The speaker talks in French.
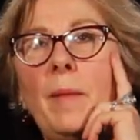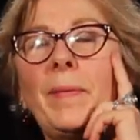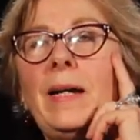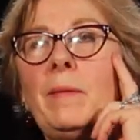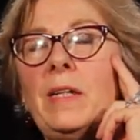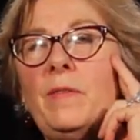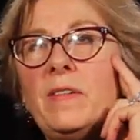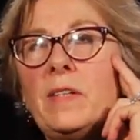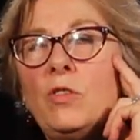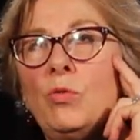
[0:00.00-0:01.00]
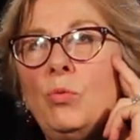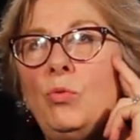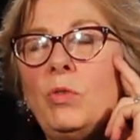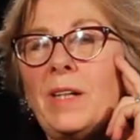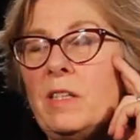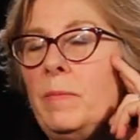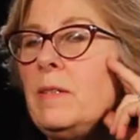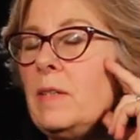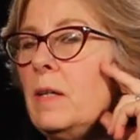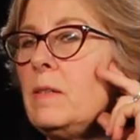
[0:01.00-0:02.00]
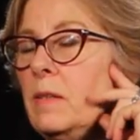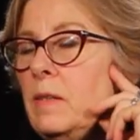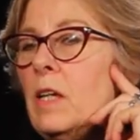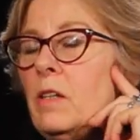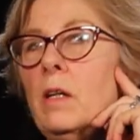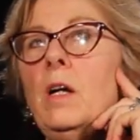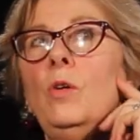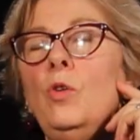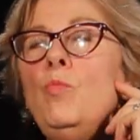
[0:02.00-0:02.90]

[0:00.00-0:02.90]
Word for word: après la manifestation du 13 mai, ça, le